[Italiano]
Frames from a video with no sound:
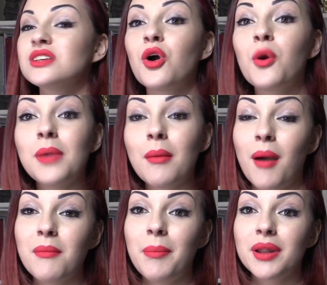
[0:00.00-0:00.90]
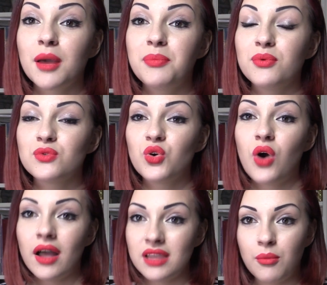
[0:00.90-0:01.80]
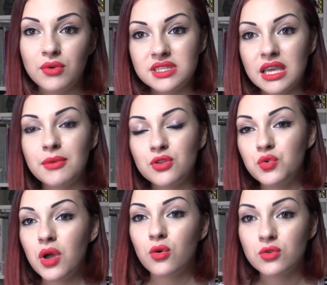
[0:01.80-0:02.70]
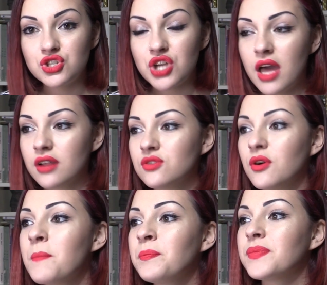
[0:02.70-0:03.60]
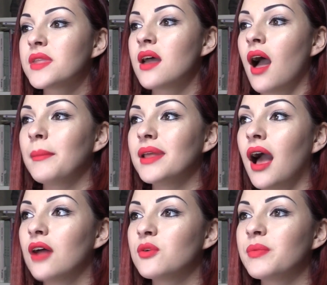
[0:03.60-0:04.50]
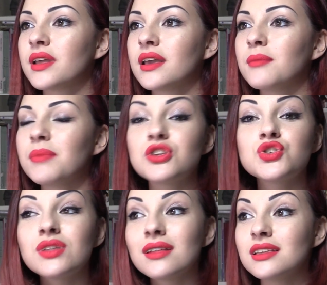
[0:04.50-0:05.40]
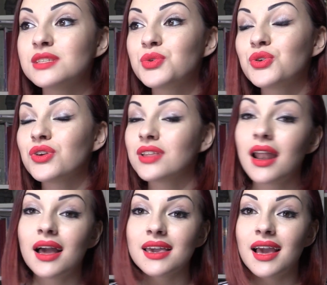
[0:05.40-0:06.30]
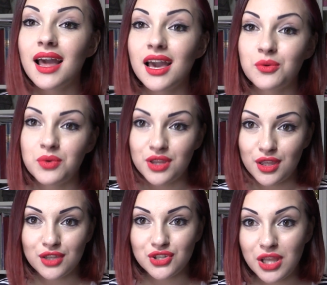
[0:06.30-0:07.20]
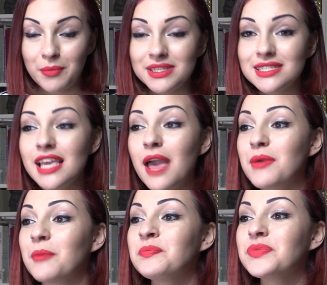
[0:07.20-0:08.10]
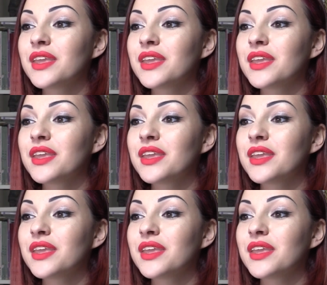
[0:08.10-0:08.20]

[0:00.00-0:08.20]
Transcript: Sarò con mia mamma perché appunto andiamo insieme noi due al concerto a Milano perché piacciono tantissimo i Tokyo Hotel anche a lei, quindi ci andiamo insieme